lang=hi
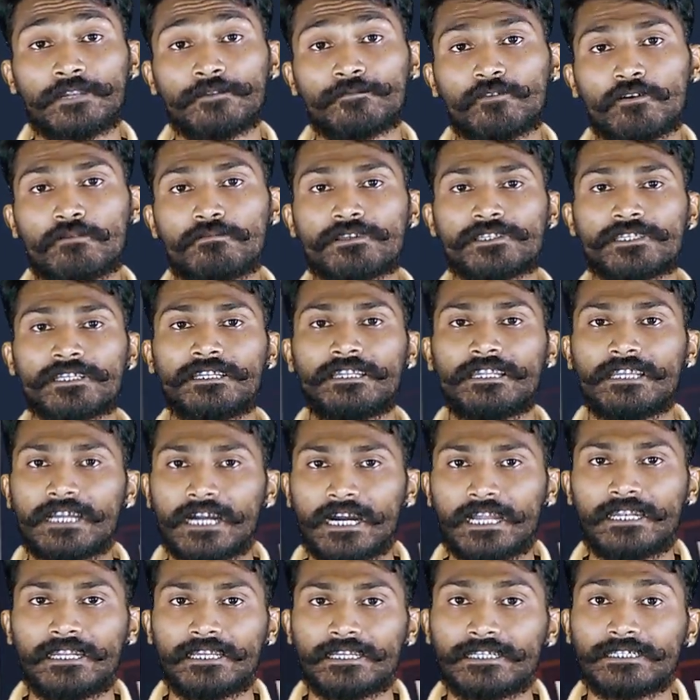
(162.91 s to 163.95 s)
इन्फॉर्मेशन
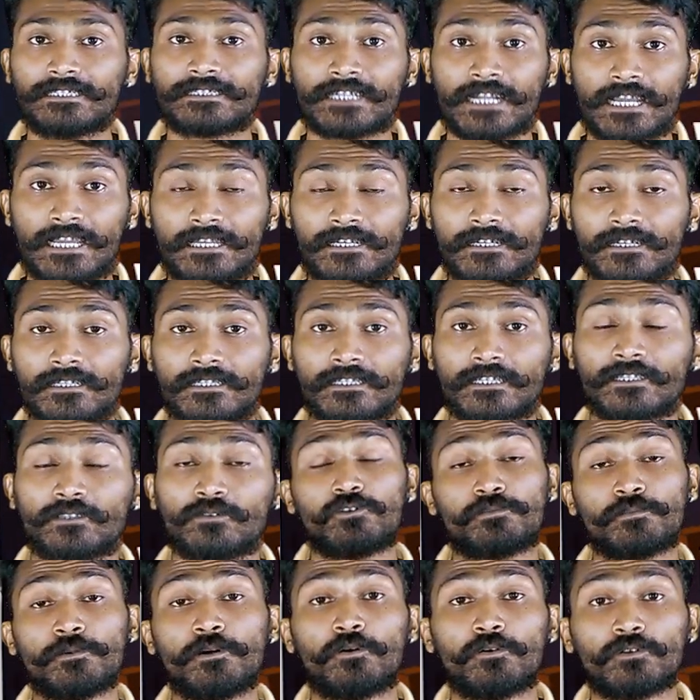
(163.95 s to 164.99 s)
निकालने की ट्राई करते हैं
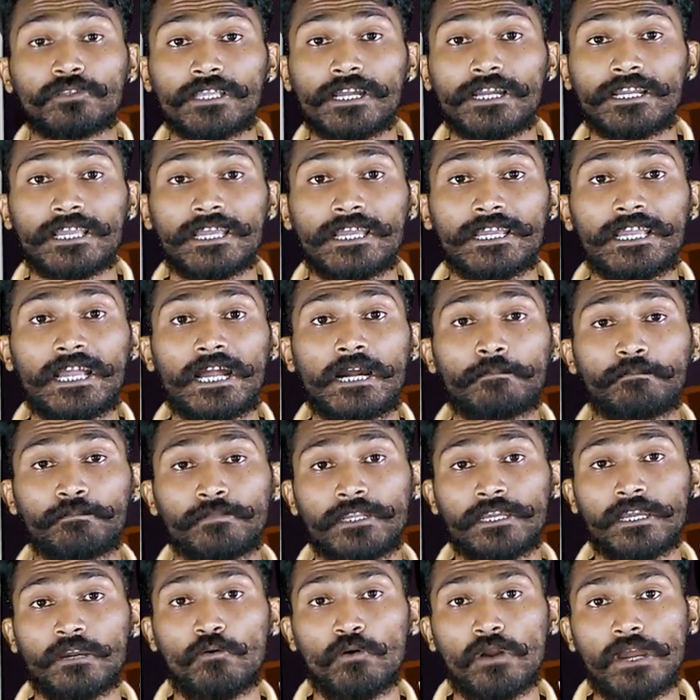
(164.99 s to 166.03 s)
उसमें होता क्या है कि
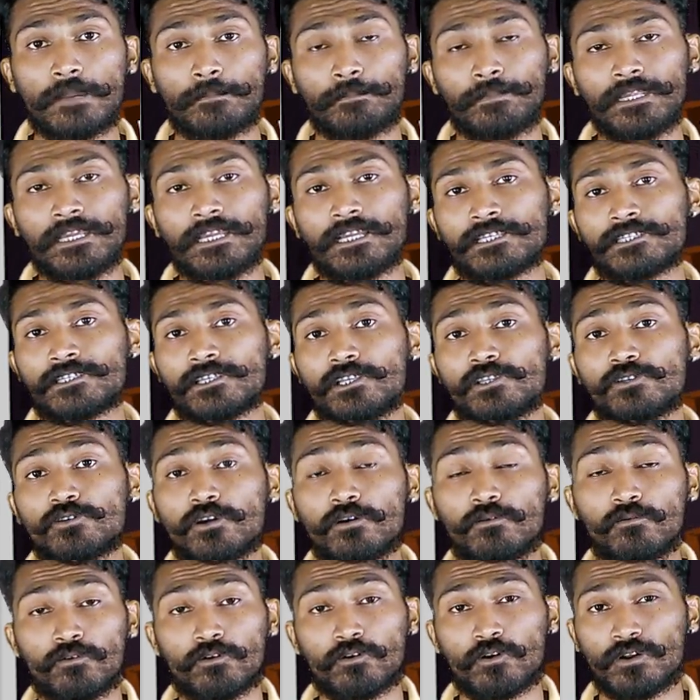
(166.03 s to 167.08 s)
आपने वो एप्लीकेशन
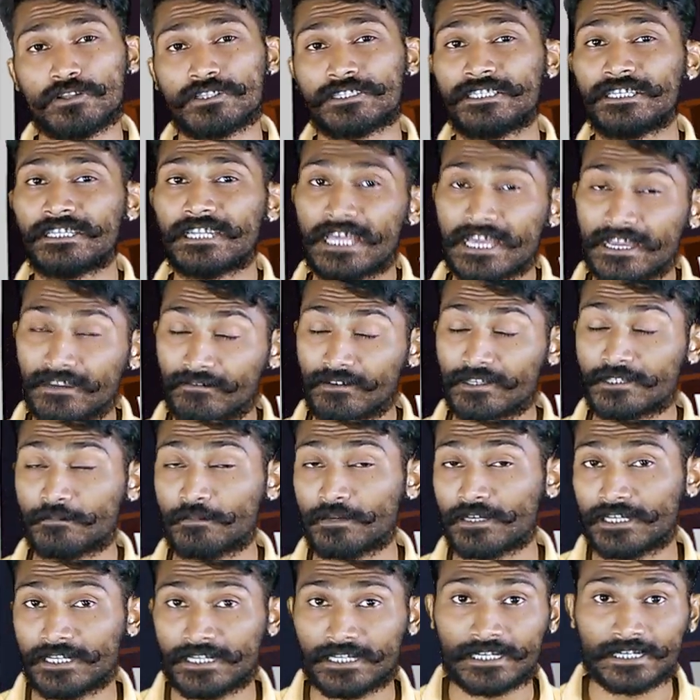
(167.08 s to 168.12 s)
जो है वो कौन सी लैंग्वेज
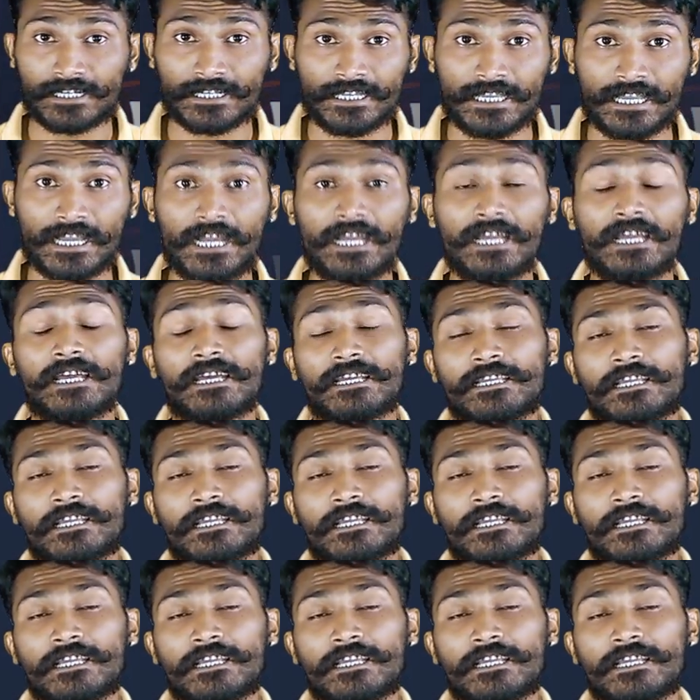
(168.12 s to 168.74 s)
पे क्रिएट किया